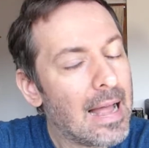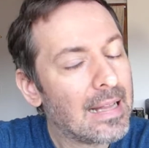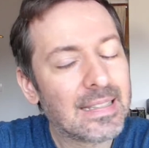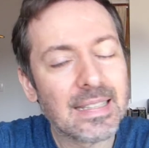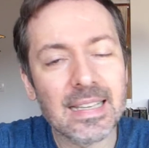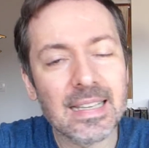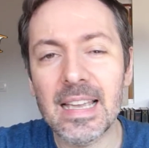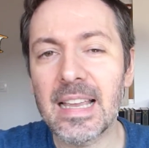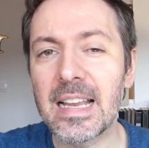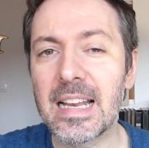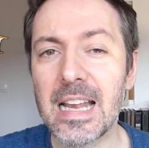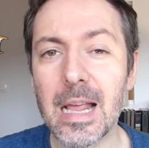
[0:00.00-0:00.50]

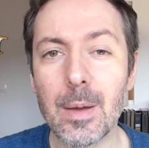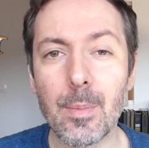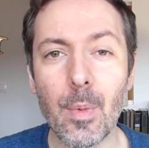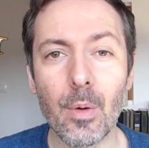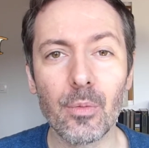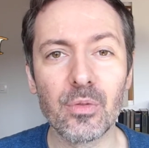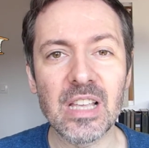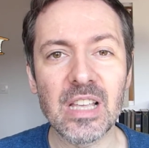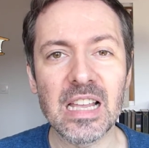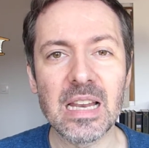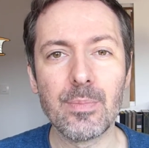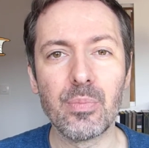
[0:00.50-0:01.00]
très clairement
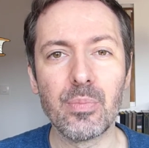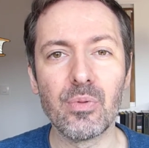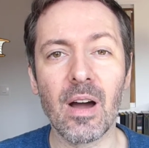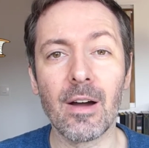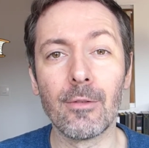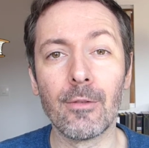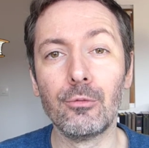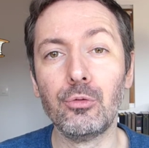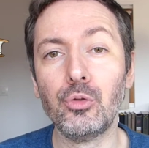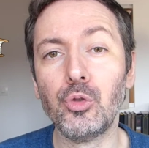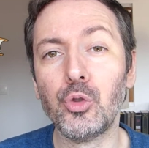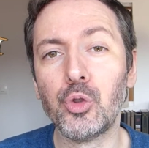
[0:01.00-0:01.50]
vous allez
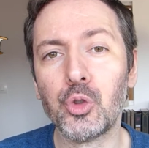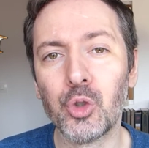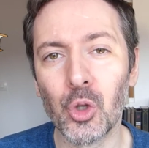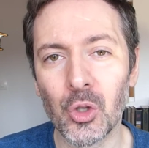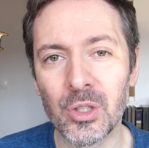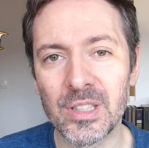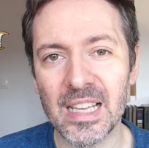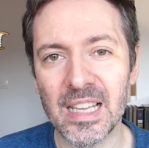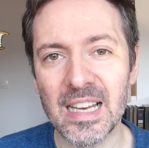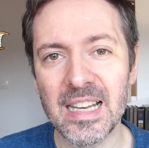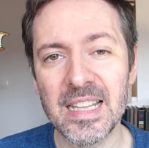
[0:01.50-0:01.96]
pouvoir vous jeter